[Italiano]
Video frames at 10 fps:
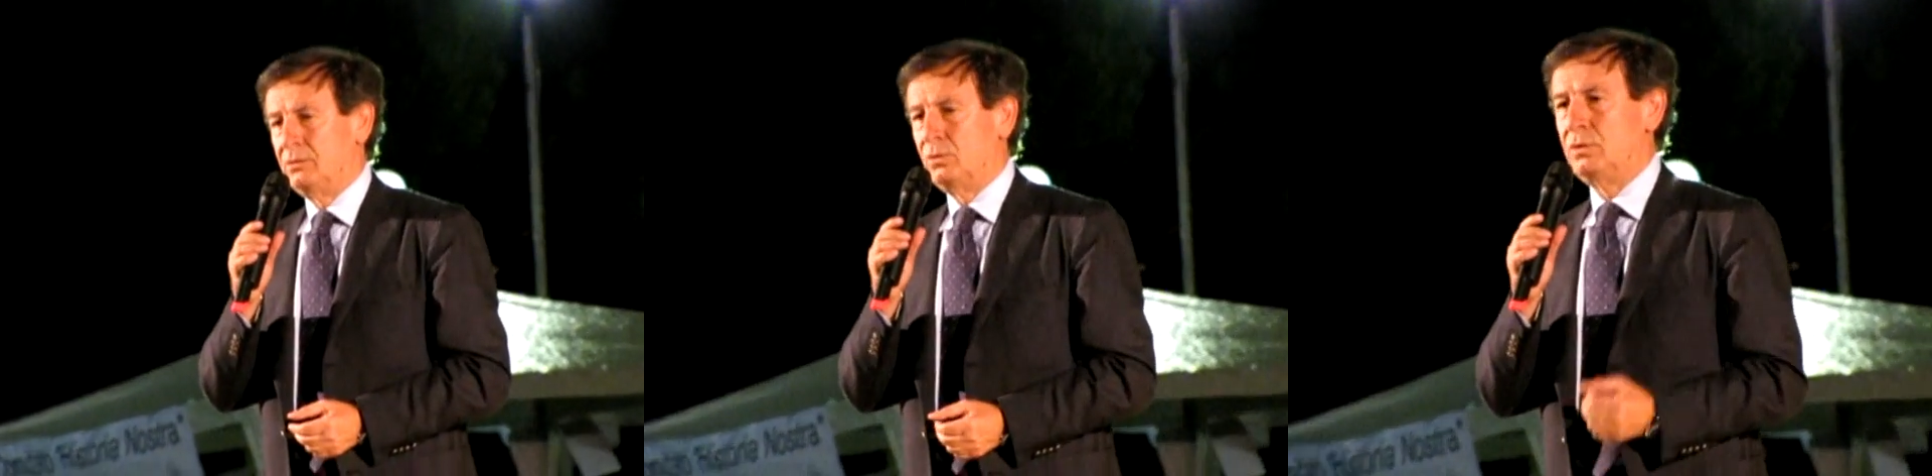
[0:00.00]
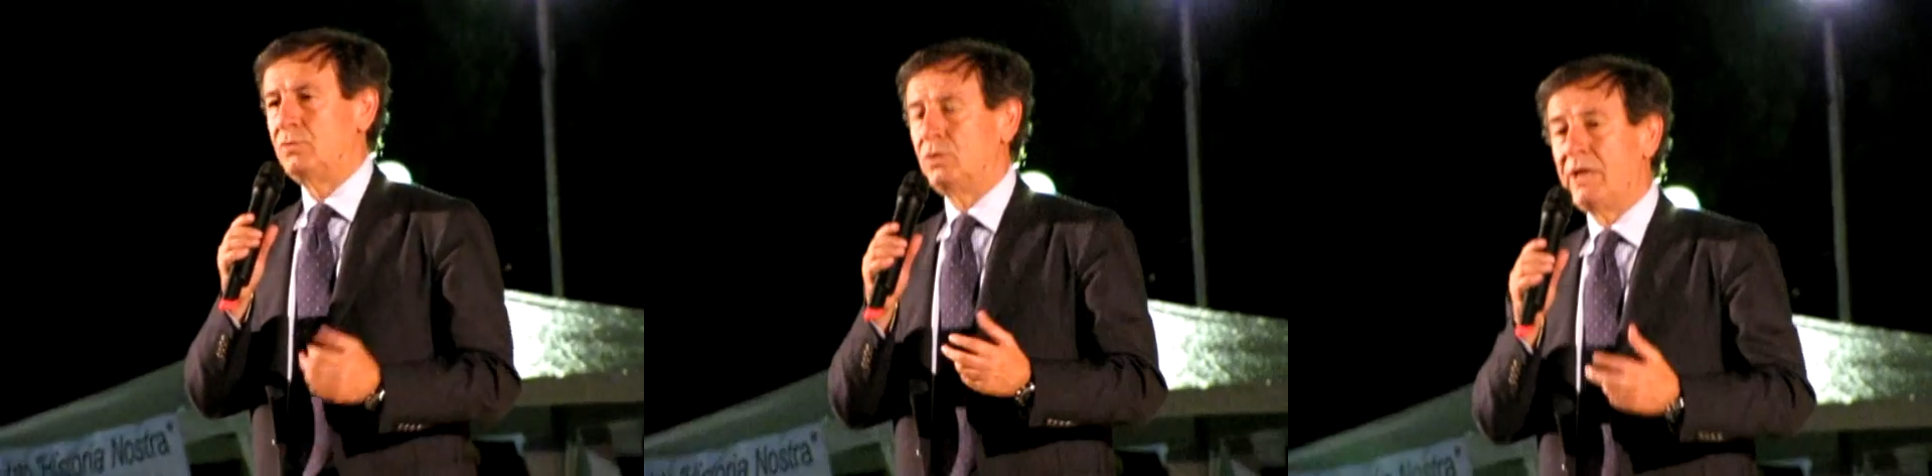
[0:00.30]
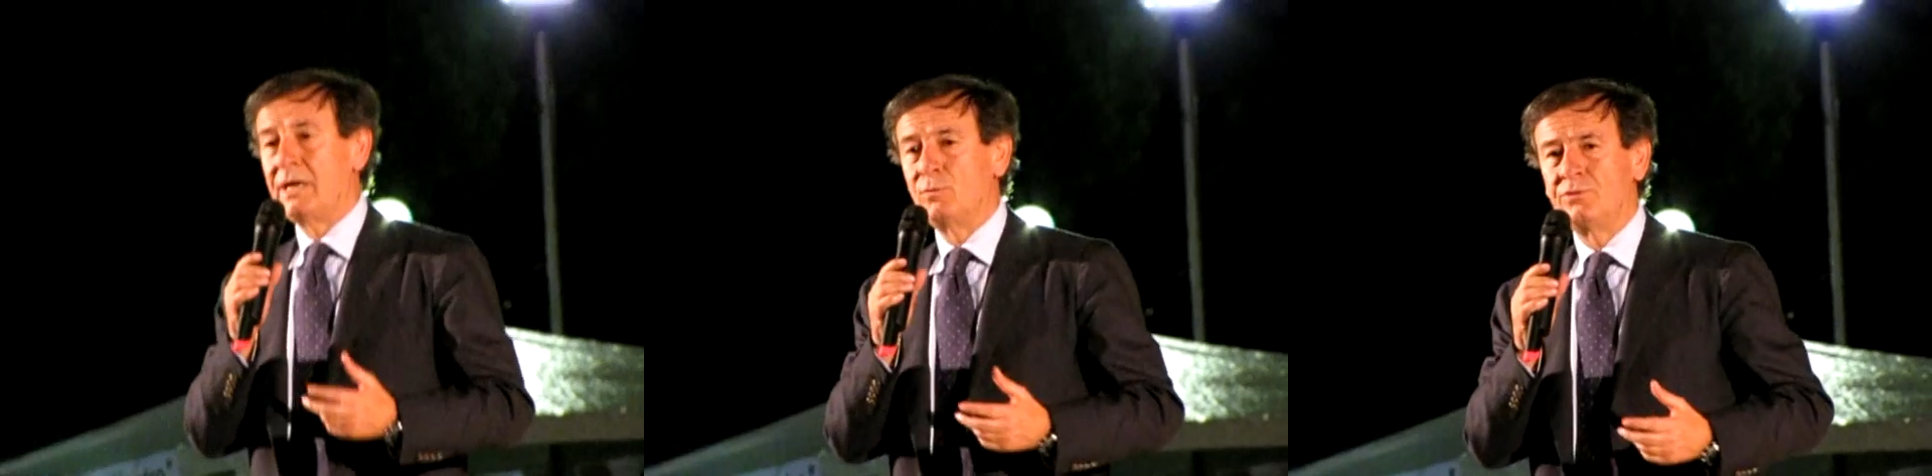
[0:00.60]
noi
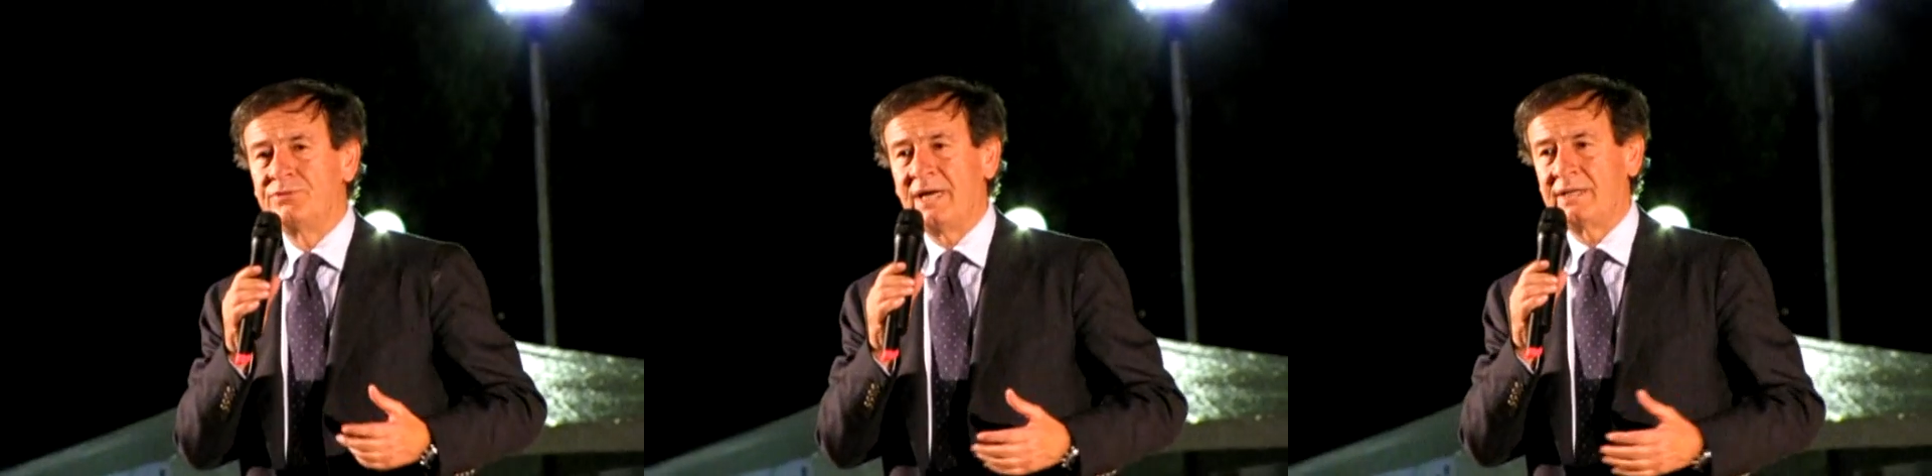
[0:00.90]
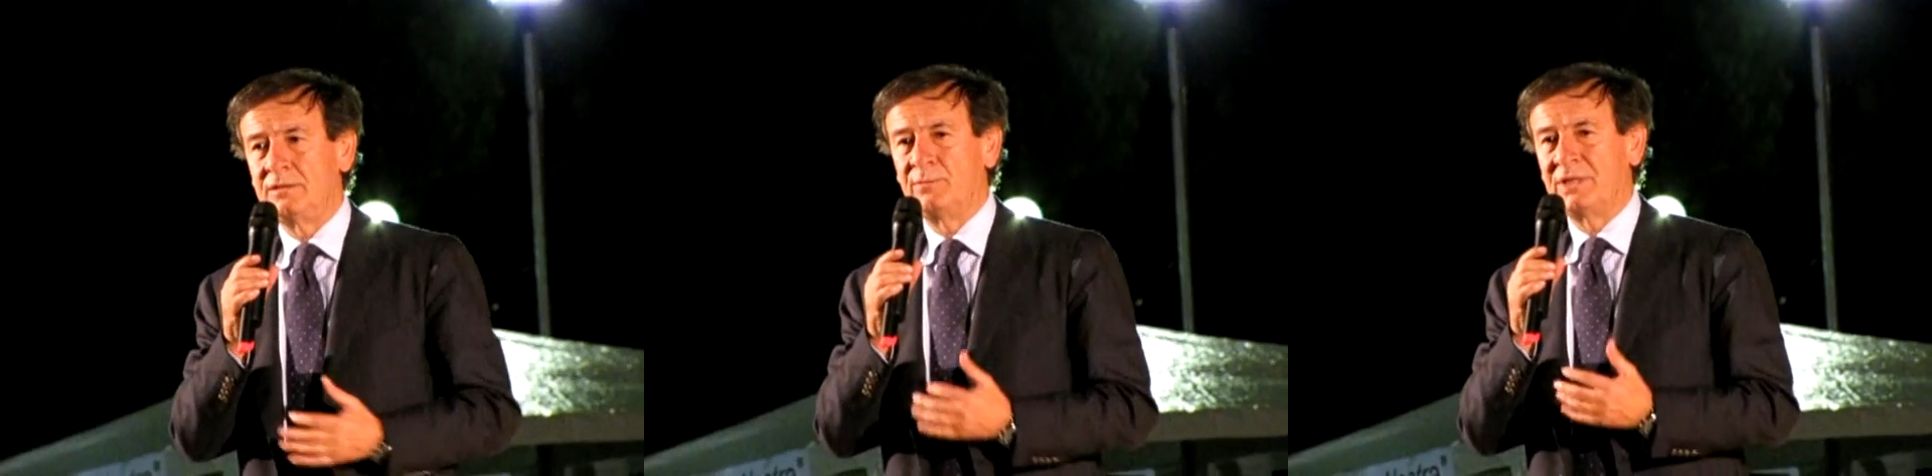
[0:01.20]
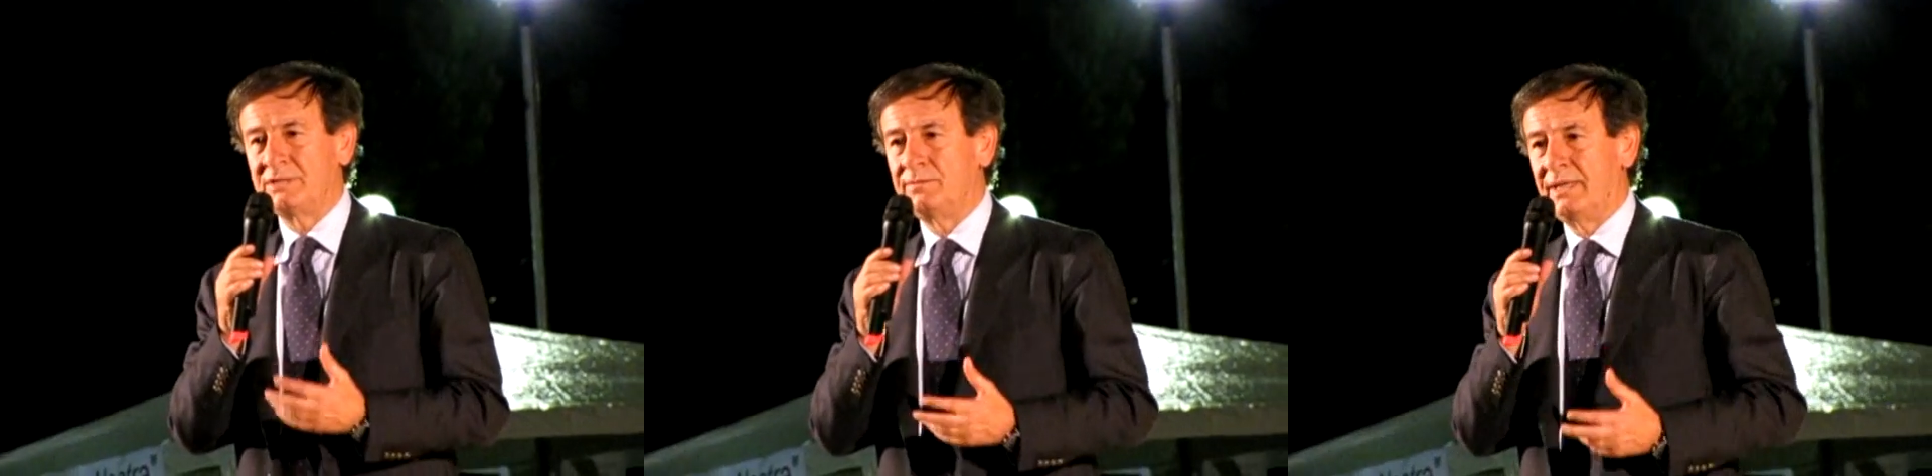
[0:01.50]
vogliamo fare di
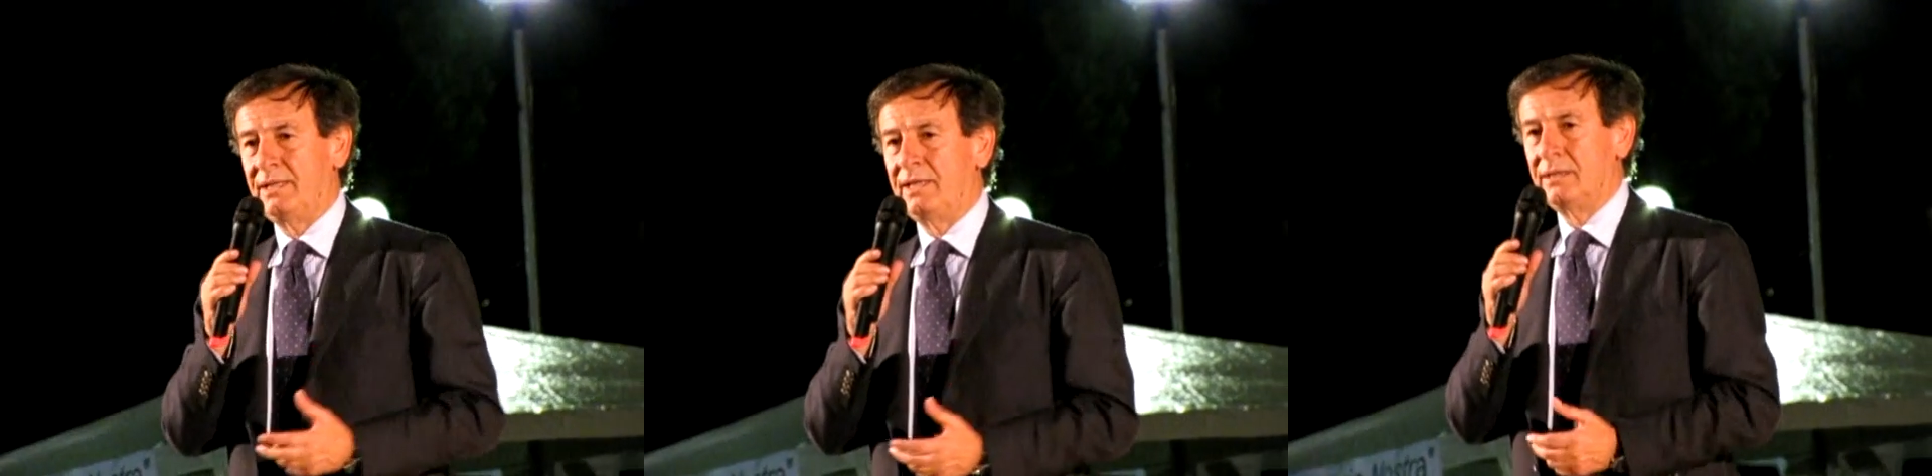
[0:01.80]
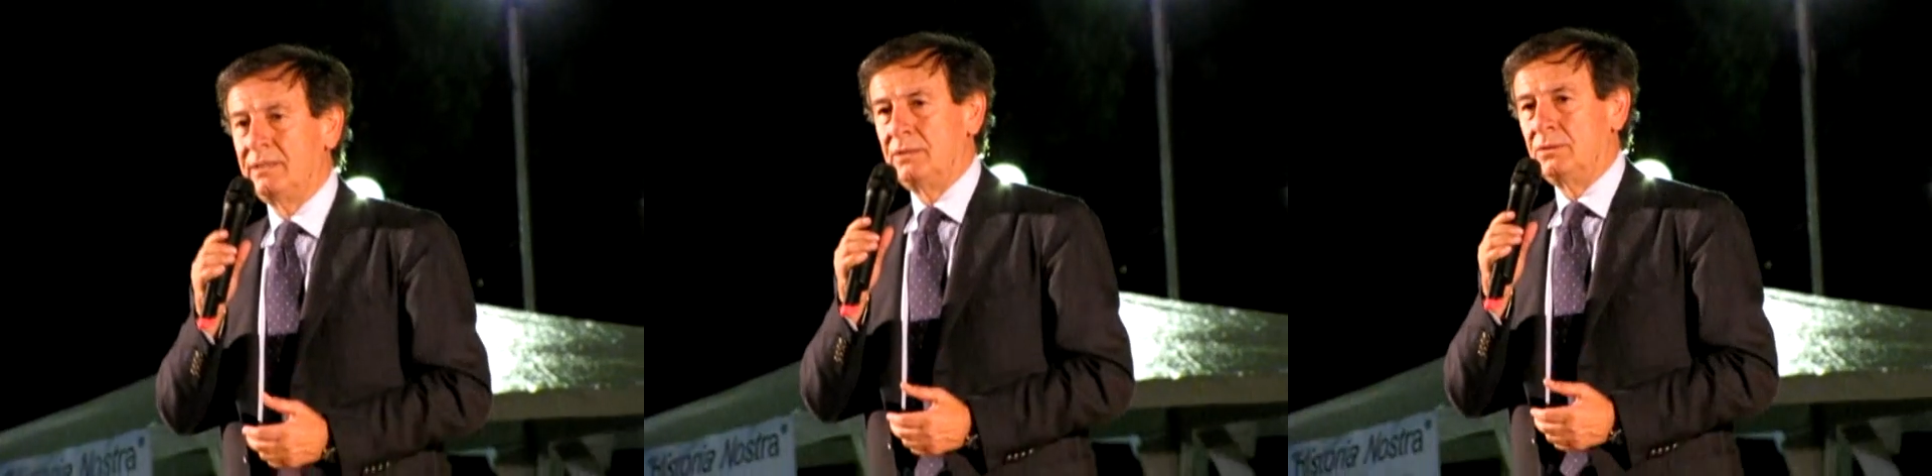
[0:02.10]
Battipaglia